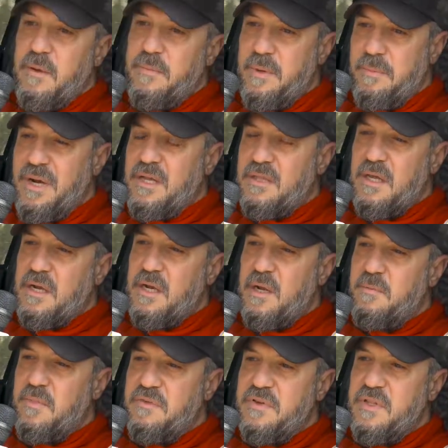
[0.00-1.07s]
بيبقى عندك
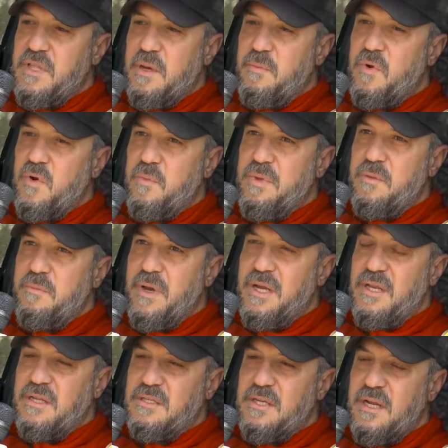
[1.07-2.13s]
لمبه في التابلو
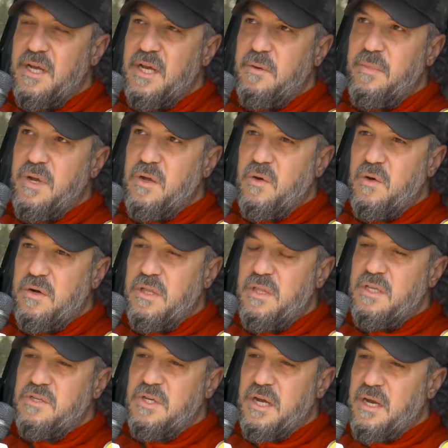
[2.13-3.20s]
بتبين اذا الايرباج
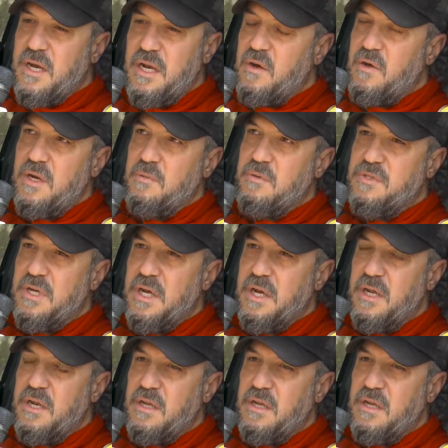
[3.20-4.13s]
اوريدي شغاله ولا مش شغاله